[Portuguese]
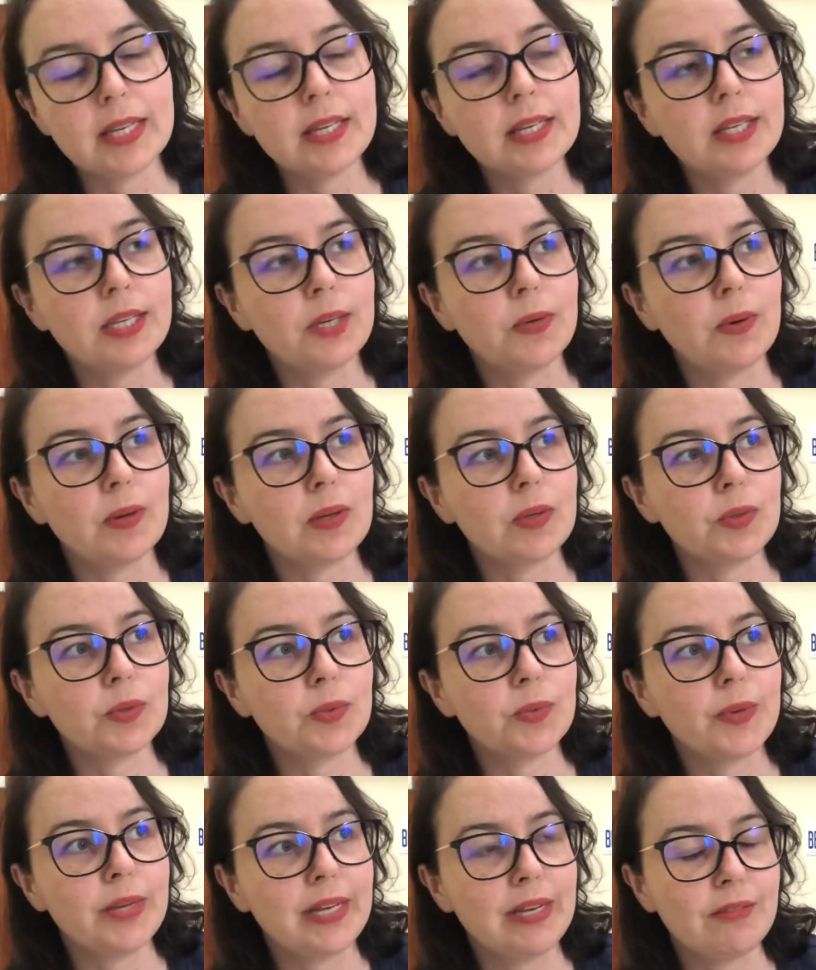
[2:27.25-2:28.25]
e o
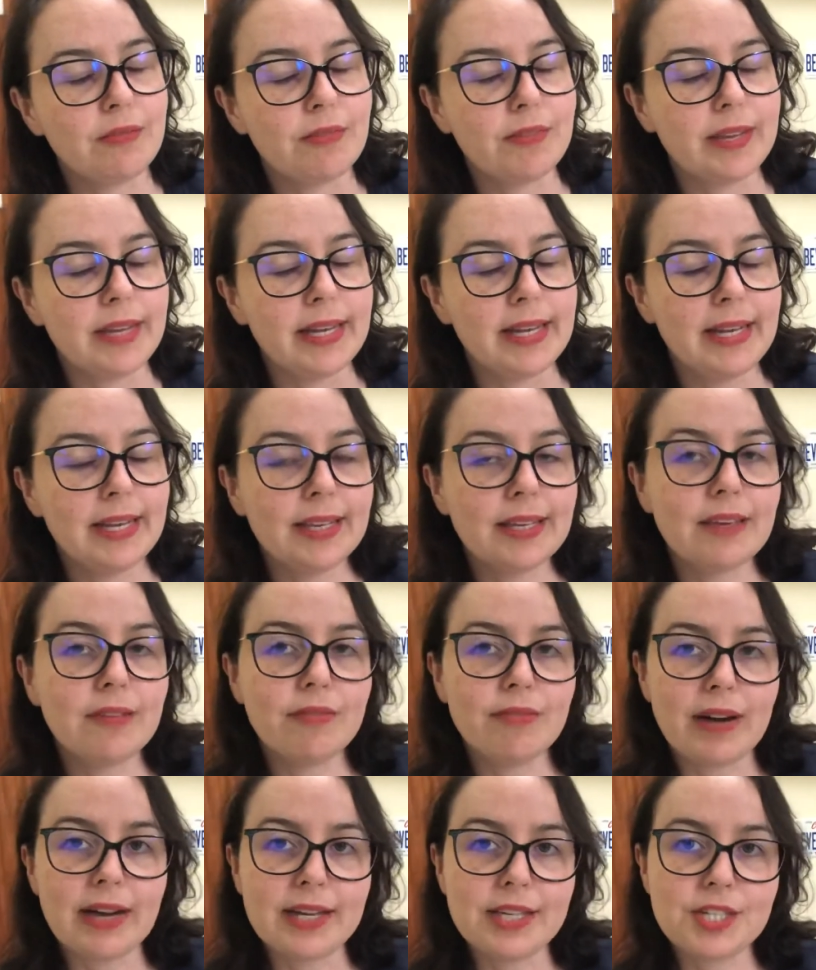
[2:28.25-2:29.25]
aluno ele, ele que
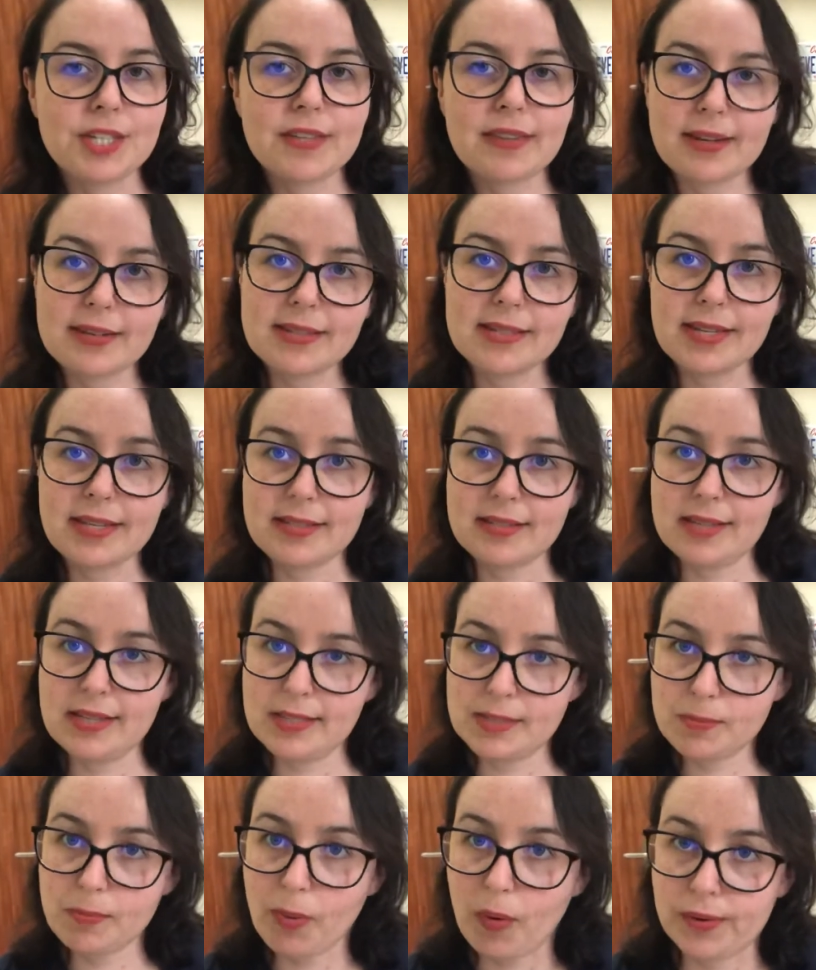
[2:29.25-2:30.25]
vai te trazer as
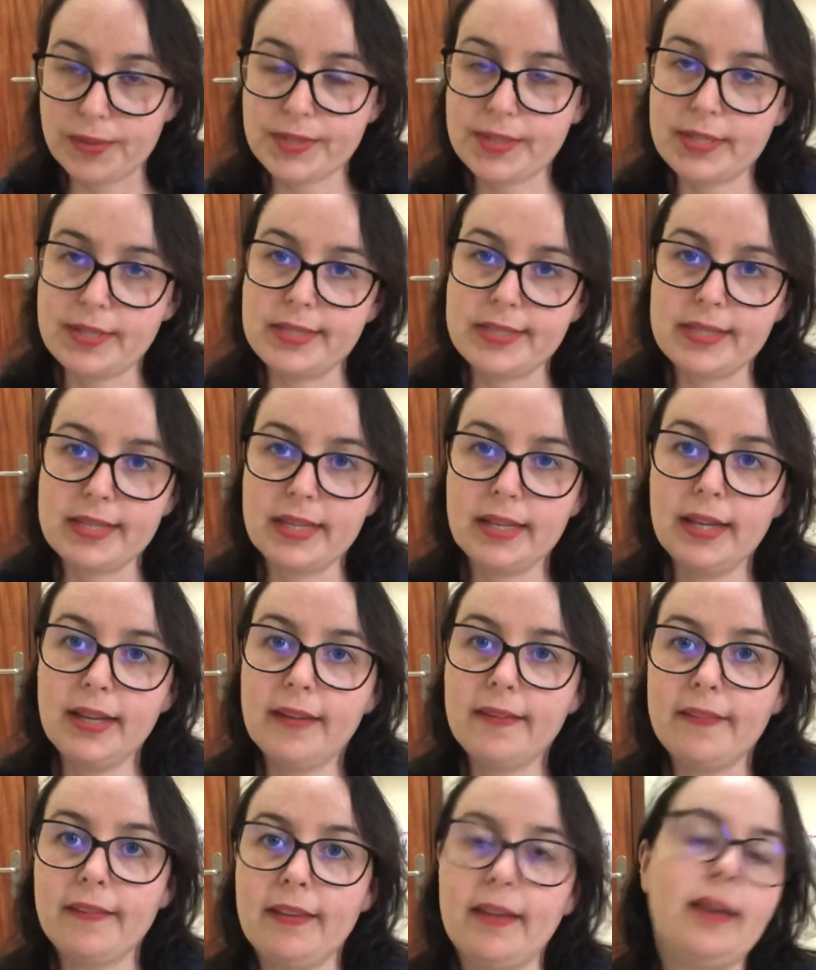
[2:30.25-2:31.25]
respostas,
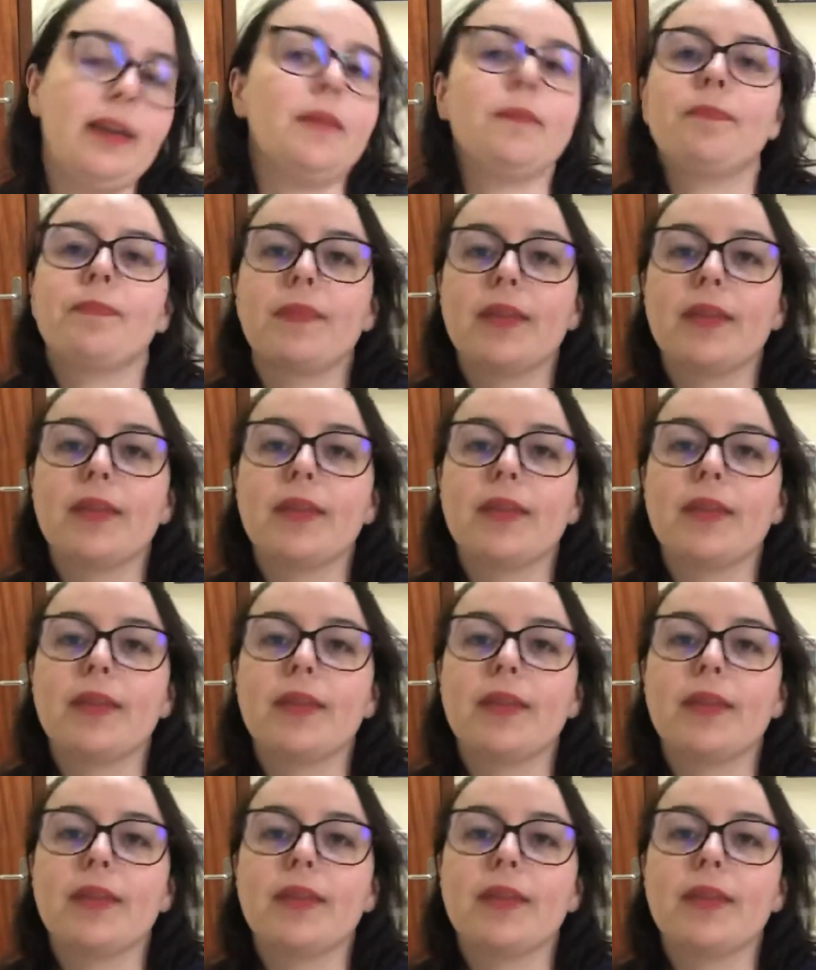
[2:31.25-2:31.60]
né?